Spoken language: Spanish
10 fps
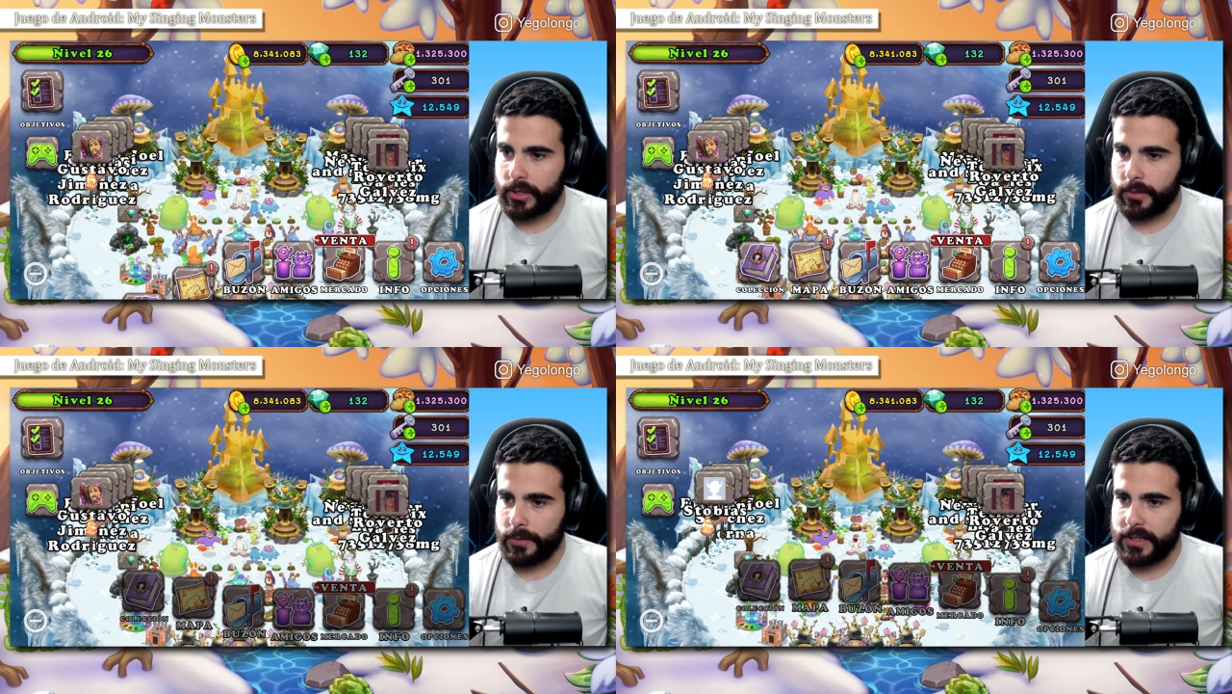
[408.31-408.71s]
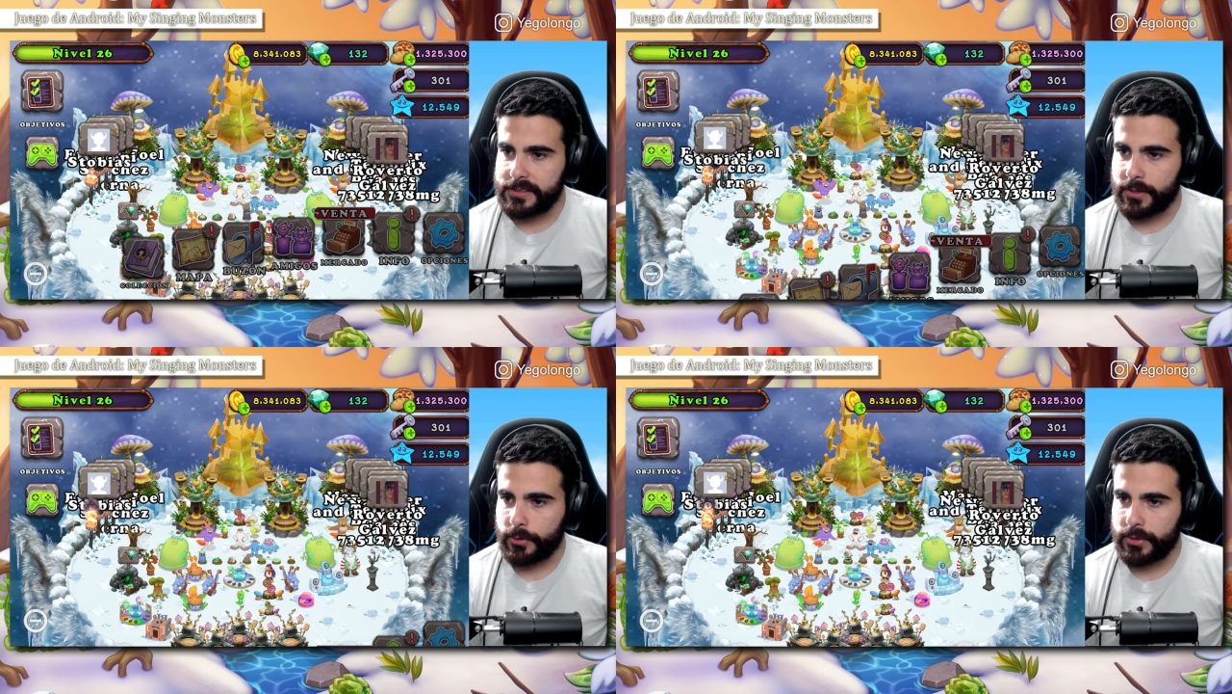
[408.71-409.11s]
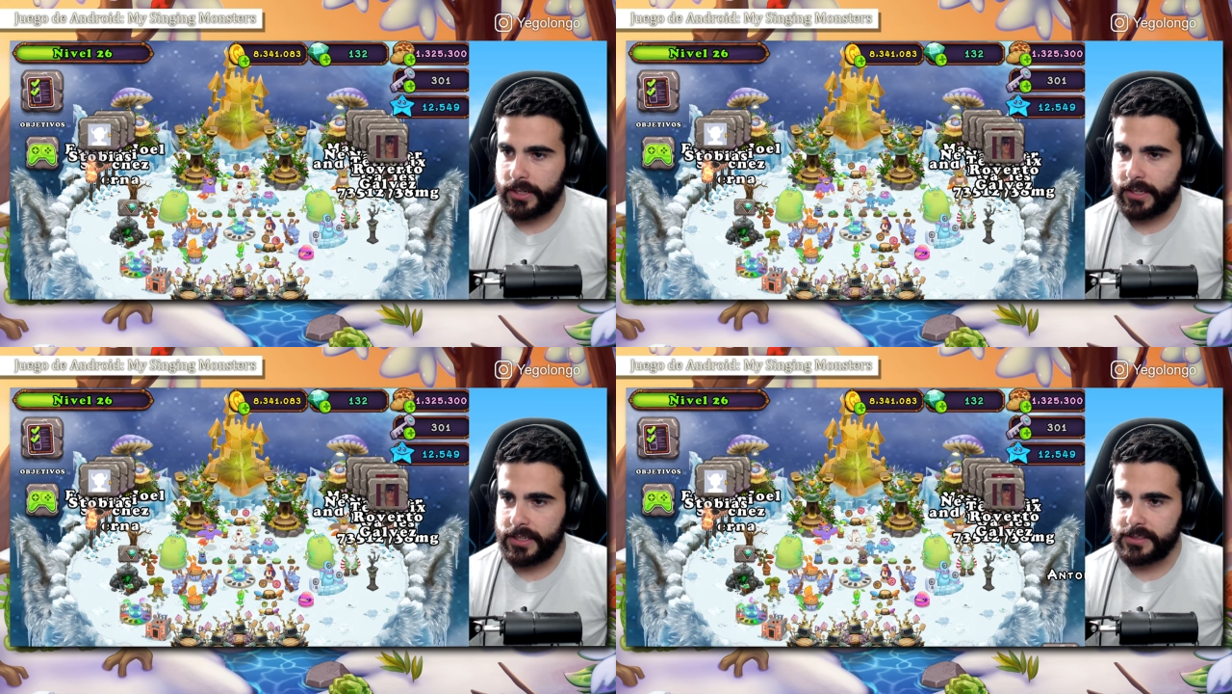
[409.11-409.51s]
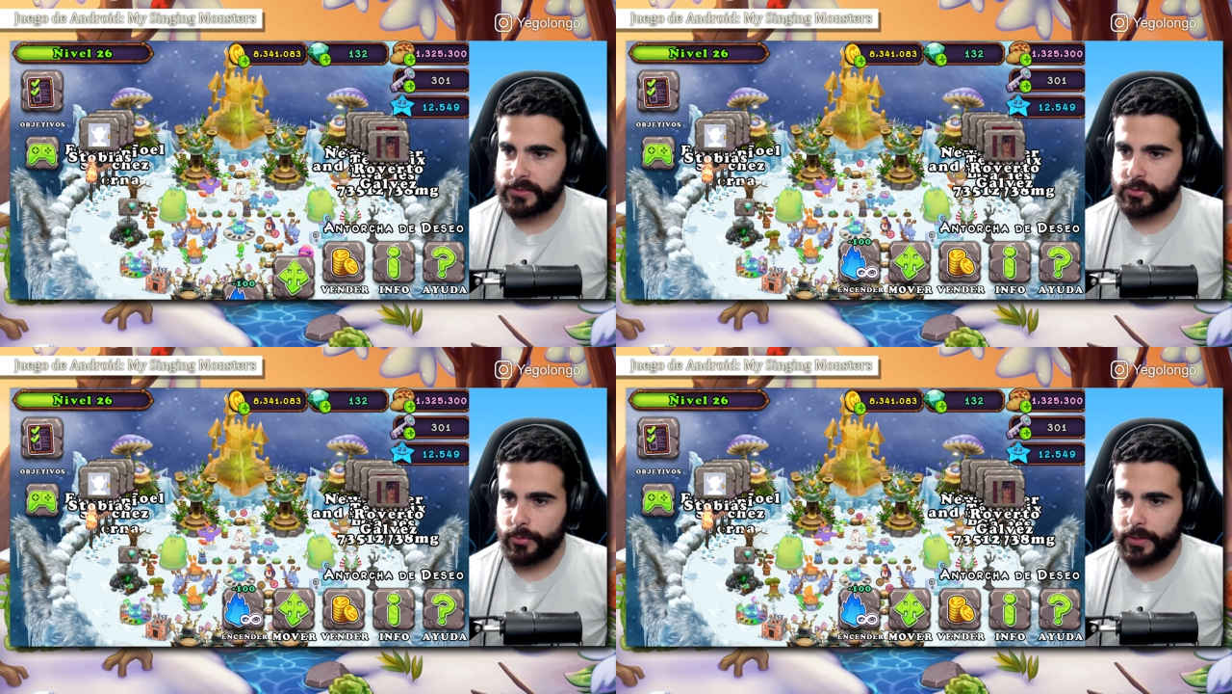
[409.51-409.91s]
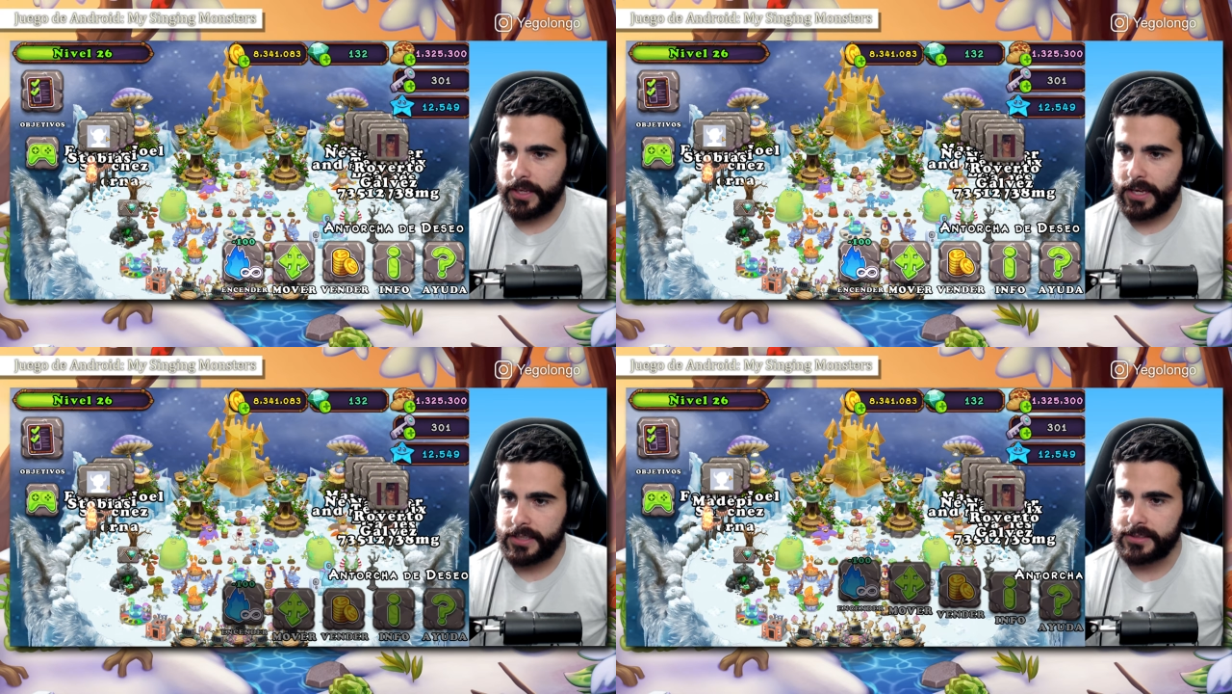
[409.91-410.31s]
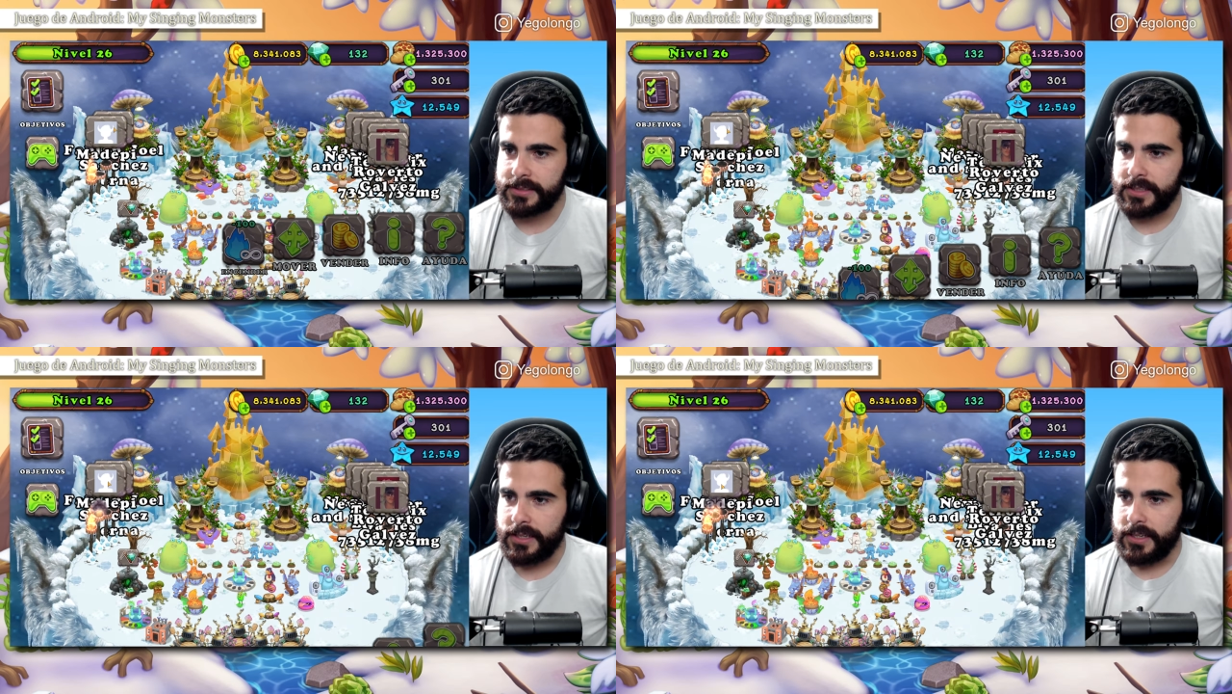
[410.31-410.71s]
Jiménez Rodríguez, Tobías